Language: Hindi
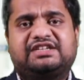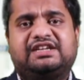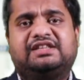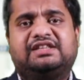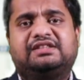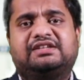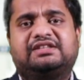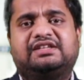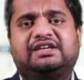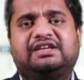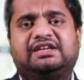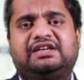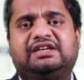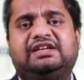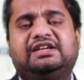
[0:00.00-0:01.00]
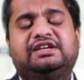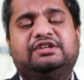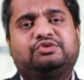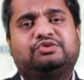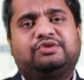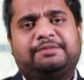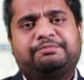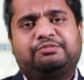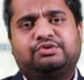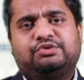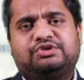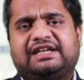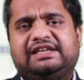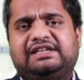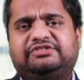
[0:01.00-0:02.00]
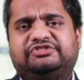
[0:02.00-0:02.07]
अंदर देखेंगे तो आपको 40,